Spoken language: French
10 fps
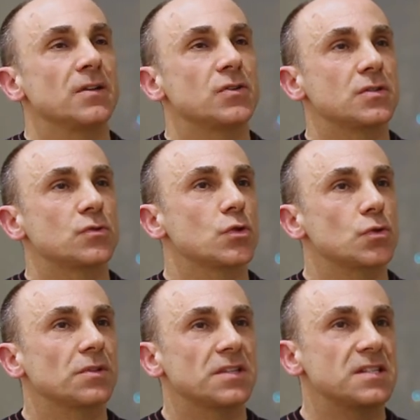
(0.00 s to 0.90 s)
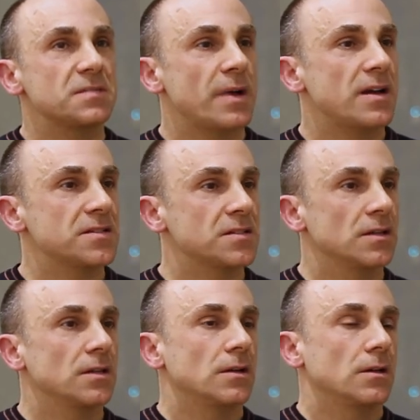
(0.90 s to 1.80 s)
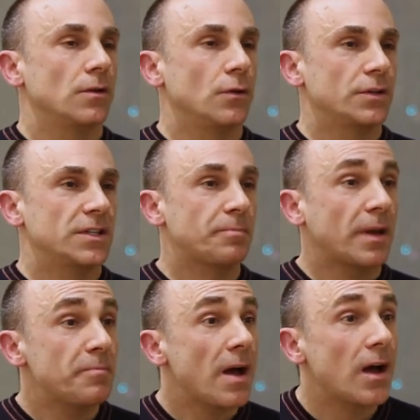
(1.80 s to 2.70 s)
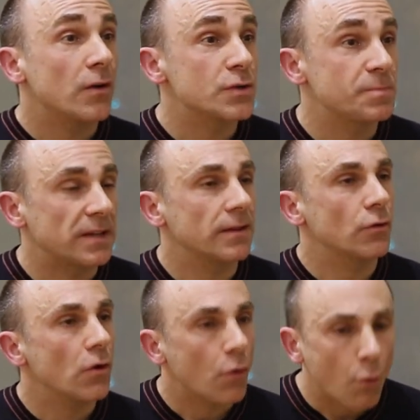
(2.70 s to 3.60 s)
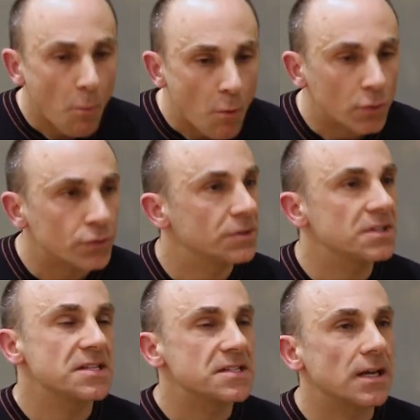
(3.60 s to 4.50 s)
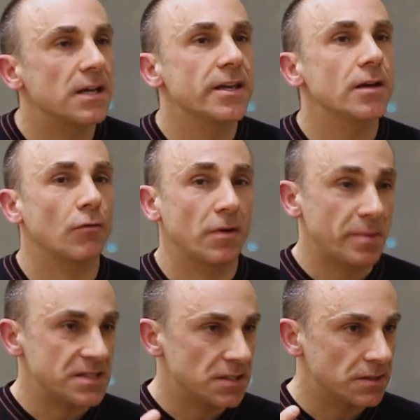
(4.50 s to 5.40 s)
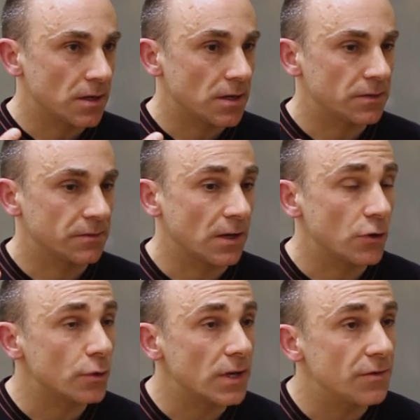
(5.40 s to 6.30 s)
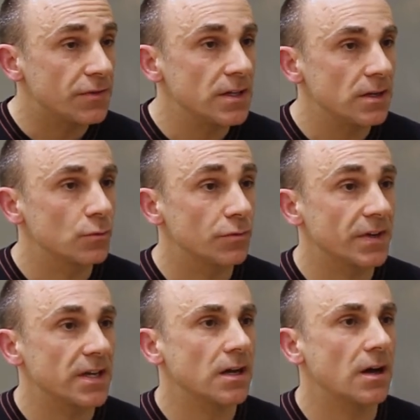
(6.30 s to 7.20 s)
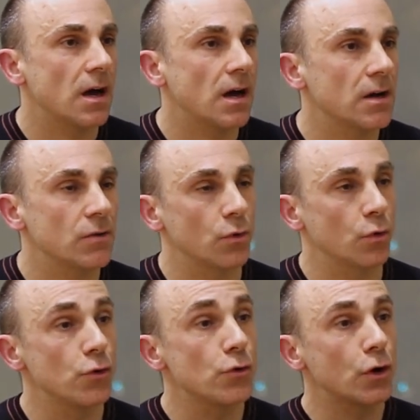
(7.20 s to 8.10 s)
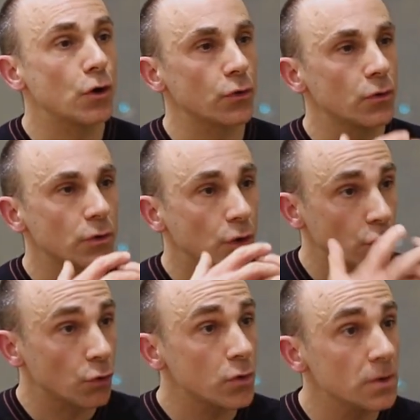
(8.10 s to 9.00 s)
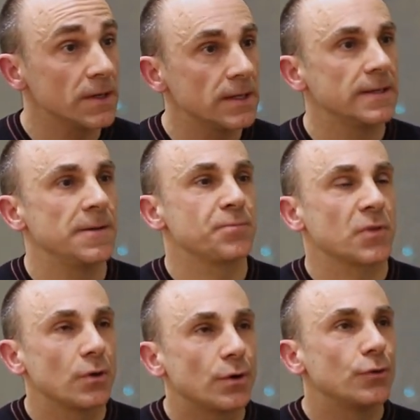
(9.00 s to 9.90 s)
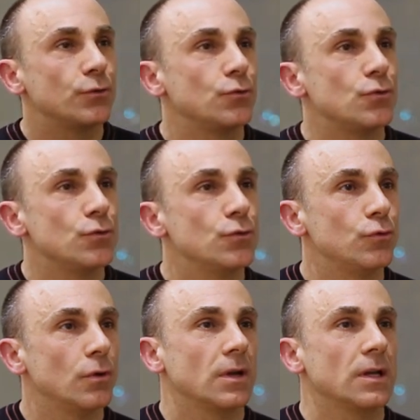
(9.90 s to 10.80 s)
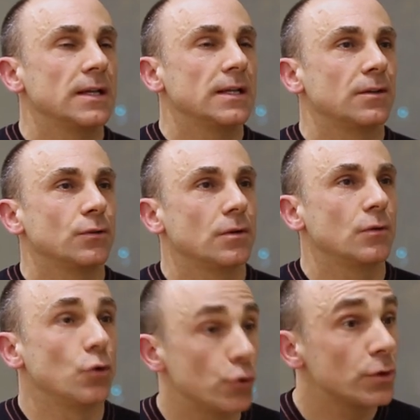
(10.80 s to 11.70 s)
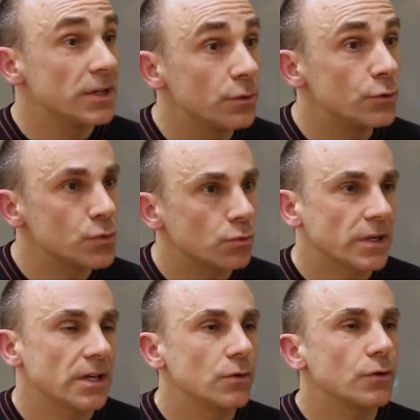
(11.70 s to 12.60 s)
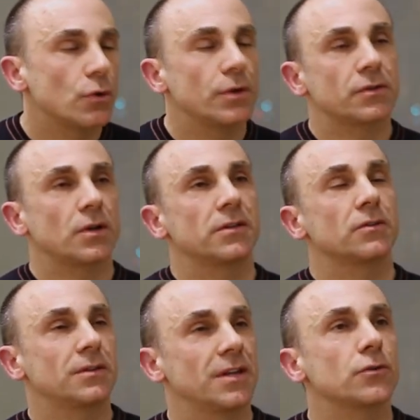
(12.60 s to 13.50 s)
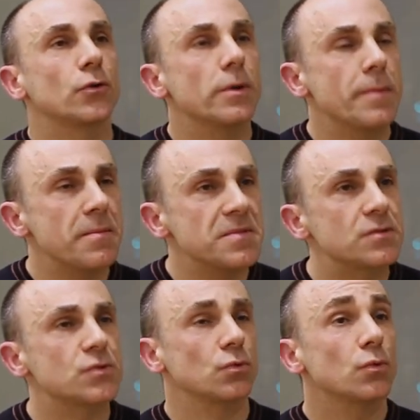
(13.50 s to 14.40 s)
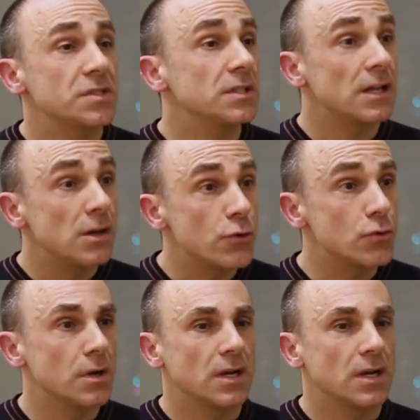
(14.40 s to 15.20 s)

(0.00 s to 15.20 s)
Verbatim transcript: ce sont des espaces euh, qui prépare le spectateur. On monte des escaliers, on va passer d'un lieu de la ville ouvert à, au lieu clos, euh, du, le lieu de l'illusion qu'est le, que le théâtre lui-même. Ce sont aussi des lieux